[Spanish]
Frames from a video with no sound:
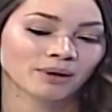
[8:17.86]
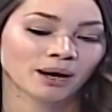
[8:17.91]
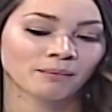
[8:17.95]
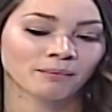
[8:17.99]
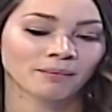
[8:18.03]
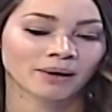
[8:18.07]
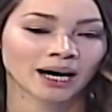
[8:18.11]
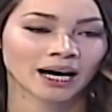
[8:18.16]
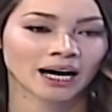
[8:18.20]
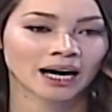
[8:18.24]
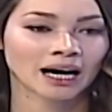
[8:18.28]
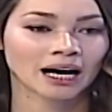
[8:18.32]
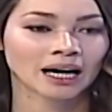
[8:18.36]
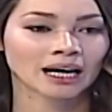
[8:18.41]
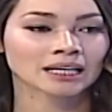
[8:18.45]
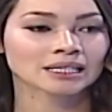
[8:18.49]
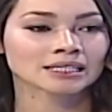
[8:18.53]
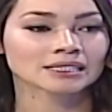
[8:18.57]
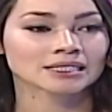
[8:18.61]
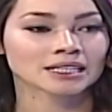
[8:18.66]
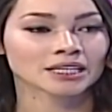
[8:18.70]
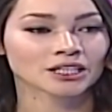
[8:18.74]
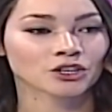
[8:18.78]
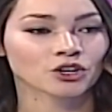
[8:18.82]
mamá
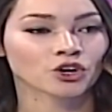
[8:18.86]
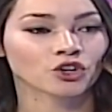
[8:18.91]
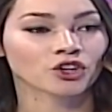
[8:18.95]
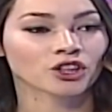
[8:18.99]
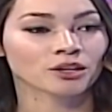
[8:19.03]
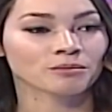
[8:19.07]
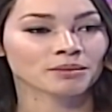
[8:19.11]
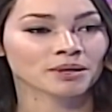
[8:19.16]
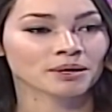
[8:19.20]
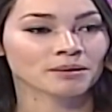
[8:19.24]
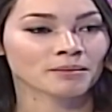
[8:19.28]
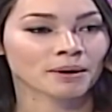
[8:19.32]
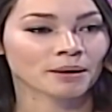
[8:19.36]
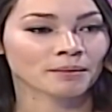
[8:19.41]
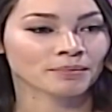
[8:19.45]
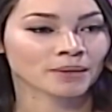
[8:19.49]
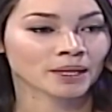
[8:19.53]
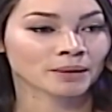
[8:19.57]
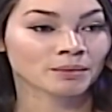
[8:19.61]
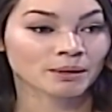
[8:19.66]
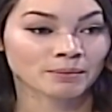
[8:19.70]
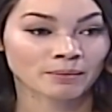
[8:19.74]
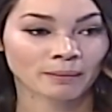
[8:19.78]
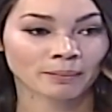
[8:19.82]
se dejó de mi,
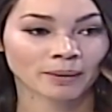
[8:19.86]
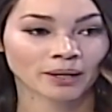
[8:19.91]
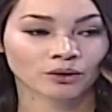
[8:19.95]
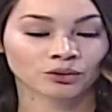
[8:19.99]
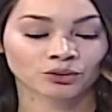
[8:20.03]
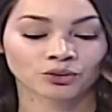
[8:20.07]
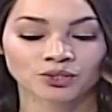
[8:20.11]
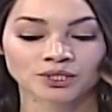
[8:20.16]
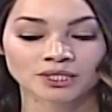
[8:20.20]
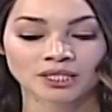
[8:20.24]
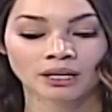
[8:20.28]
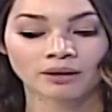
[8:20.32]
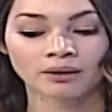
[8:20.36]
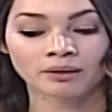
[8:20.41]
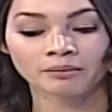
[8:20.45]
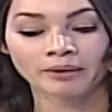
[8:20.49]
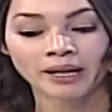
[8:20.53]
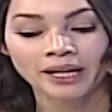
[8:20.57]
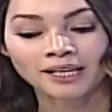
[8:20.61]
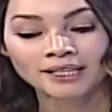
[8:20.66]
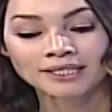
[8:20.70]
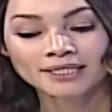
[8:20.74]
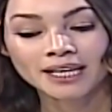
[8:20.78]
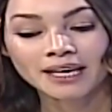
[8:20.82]
de mi papá cuando estaba
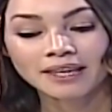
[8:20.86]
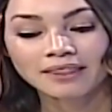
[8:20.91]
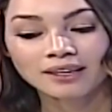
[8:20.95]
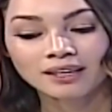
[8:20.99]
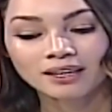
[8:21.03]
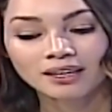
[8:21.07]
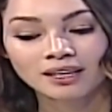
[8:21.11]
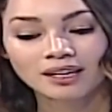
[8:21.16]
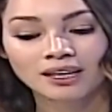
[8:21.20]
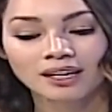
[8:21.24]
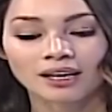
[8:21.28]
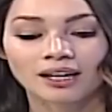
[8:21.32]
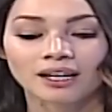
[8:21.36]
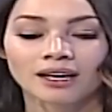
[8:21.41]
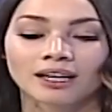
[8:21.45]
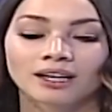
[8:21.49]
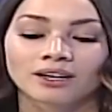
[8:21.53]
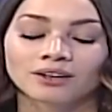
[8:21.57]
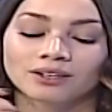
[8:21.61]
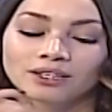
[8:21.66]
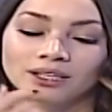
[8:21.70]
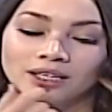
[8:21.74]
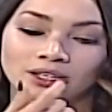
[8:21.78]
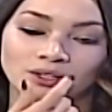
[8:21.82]
embarazada
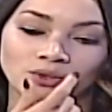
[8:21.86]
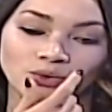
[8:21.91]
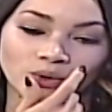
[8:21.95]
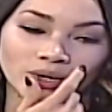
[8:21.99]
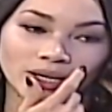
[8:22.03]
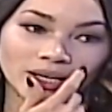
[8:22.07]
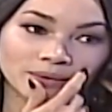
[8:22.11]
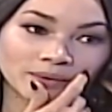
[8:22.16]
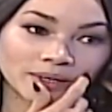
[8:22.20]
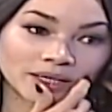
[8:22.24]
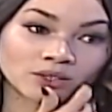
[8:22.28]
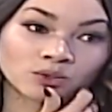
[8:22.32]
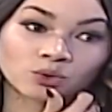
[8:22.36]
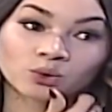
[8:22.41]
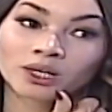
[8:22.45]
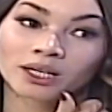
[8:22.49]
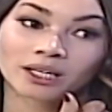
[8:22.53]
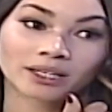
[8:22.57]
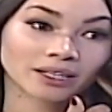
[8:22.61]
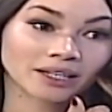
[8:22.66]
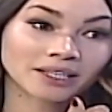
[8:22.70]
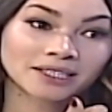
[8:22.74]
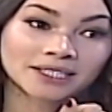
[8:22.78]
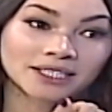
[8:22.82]
nunca,
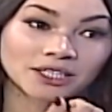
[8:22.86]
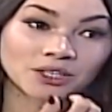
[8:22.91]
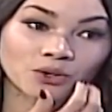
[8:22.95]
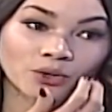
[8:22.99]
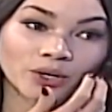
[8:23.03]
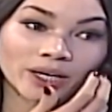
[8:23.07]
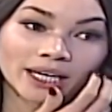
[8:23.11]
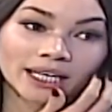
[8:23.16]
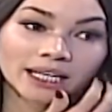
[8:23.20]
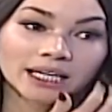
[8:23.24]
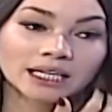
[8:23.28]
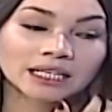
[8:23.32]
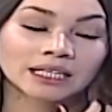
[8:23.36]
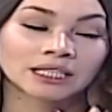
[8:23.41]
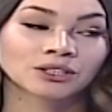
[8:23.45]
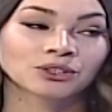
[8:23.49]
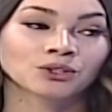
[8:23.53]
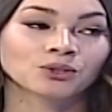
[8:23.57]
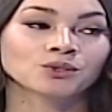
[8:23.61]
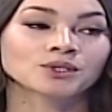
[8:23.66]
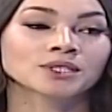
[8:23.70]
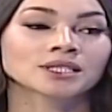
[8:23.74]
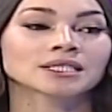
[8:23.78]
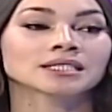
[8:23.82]
nunca crecí con él.
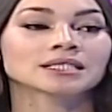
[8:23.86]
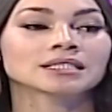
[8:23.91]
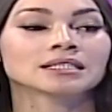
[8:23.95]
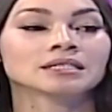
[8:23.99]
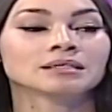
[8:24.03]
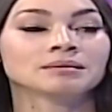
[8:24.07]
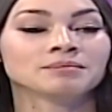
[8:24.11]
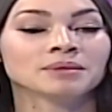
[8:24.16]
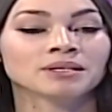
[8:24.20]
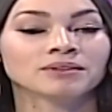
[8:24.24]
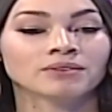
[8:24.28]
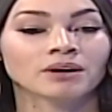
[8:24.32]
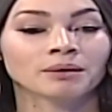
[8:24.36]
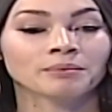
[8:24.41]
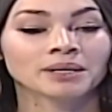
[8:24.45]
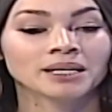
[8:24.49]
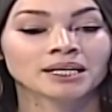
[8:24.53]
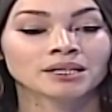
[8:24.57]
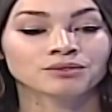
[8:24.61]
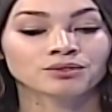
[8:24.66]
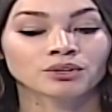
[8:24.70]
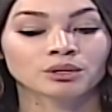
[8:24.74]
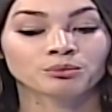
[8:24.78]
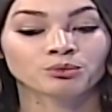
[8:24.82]
Entonces mi
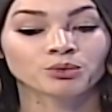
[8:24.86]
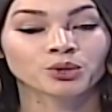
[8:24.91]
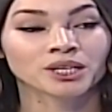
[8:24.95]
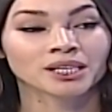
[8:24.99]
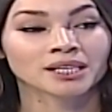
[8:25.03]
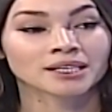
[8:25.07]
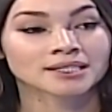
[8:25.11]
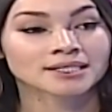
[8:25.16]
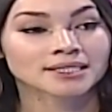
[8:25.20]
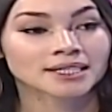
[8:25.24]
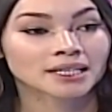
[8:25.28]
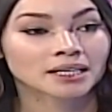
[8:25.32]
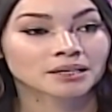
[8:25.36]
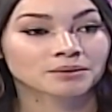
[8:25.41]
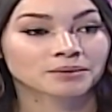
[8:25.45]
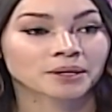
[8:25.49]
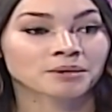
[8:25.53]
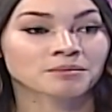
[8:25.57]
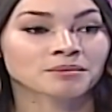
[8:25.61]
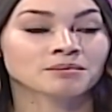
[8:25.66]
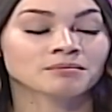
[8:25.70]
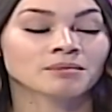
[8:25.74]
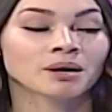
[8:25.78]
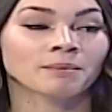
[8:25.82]
familia fue muy
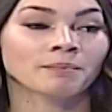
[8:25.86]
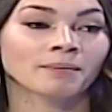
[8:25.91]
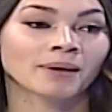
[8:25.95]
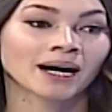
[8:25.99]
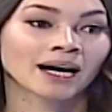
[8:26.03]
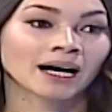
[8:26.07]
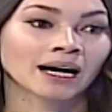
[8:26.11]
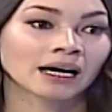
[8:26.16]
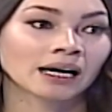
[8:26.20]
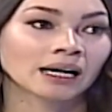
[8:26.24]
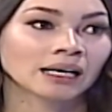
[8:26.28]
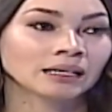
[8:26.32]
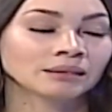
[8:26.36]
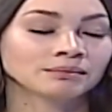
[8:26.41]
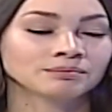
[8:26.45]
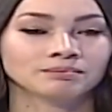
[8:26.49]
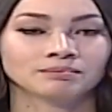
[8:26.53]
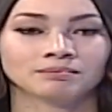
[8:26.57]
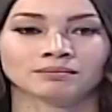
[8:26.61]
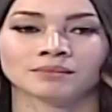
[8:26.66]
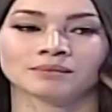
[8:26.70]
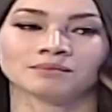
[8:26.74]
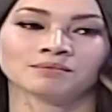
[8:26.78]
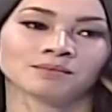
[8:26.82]
inestable, mi mamá,
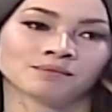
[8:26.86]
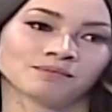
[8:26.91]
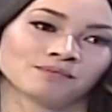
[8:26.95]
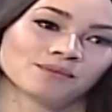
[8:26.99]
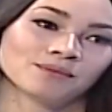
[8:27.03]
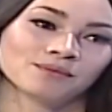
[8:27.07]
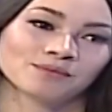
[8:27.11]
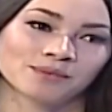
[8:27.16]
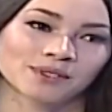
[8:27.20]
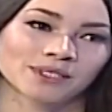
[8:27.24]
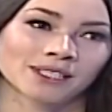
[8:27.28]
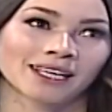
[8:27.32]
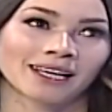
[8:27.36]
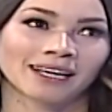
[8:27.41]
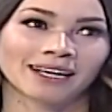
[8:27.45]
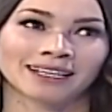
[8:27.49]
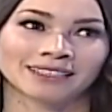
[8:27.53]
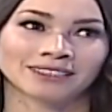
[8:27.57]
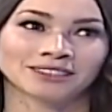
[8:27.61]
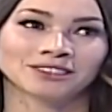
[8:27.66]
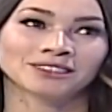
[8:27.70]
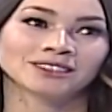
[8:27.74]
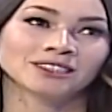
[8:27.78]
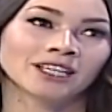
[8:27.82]
o
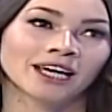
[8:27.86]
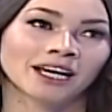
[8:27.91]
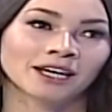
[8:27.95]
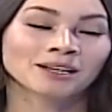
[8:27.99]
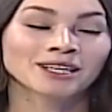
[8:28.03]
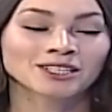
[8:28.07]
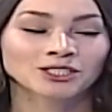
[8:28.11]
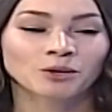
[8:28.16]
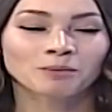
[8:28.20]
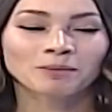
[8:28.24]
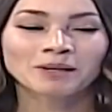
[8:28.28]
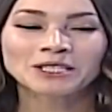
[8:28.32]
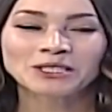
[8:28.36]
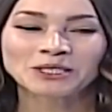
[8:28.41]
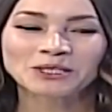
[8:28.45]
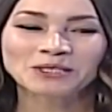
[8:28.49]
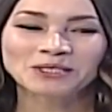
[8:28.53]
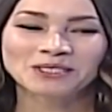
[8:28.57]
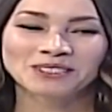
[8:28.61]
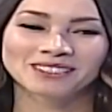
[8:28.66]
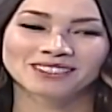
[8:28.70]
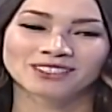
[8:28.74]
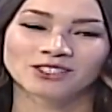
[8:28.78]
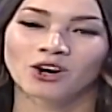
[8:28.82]
sea, ya eso pasó,
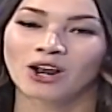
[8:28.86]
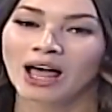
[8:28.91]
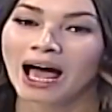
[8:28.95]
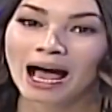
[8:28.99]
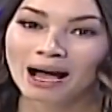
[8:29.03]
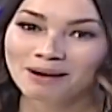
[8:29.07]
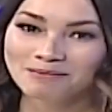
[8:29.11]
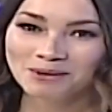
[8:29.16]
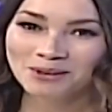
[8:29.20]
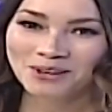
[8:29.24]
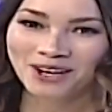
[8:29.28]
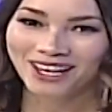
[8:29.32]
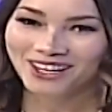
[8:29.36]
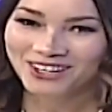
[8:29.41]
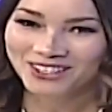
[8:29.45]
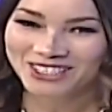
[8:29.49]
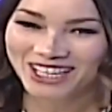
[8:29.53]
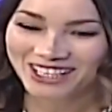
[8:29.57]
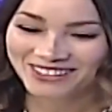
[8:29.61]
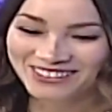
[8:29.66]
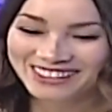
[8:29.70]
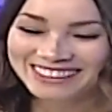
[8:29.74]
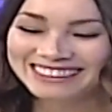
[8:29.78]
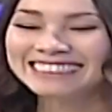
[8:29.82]
yo la amo, ella lo
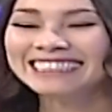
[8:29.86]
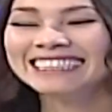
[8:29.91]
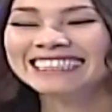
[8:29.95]
sabe.